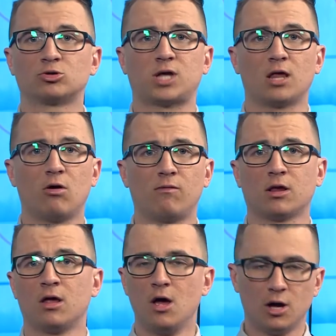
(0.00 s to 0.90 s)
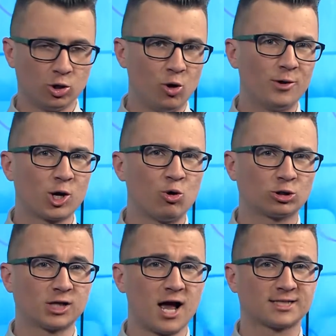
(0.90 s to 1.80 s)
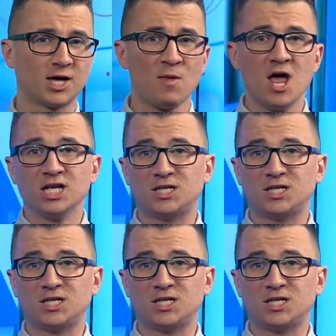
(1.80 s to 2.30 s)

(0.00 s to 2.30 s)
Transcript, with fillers: установлен новый рекорд трассы.